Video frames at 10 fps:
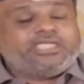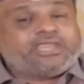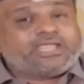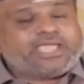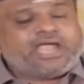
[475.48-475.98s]

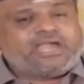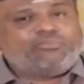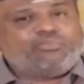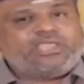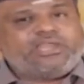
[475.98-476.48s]
இயற்கையான
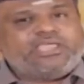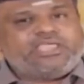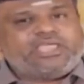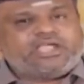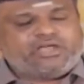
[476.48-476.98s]

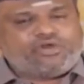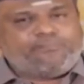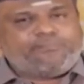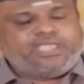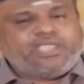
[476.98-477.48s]
முறையிலேயே
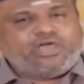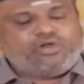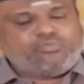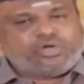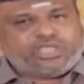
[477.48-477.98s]
கருப்பை
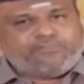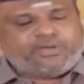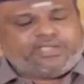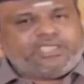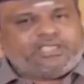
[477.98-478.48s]
கருமுட்டை
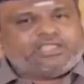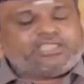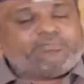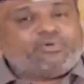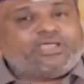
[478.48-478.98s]
பை
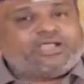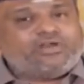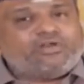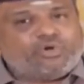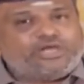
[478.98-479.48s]
அதே போல
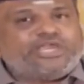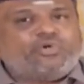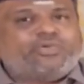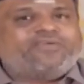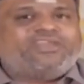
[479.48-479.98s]

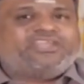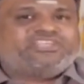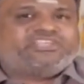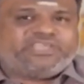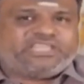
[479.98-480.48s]
கருமுட்டையுடைய
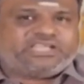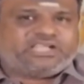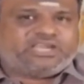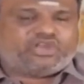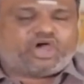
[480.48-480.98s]
வளர்ச்சி
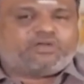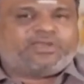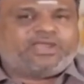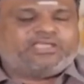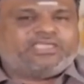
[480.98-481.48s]
விகிதங்கள்
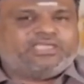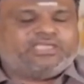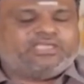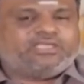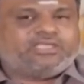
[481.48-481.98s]
நார்மலாகி
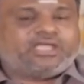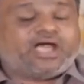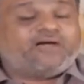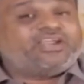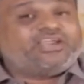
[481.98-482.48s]

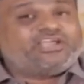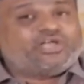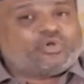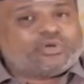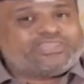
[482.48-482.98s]

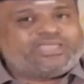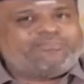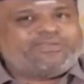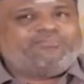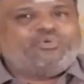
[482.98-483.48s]
அவர்களுக்கு குழந்தை
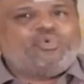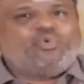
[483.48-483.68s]
பிறப்பு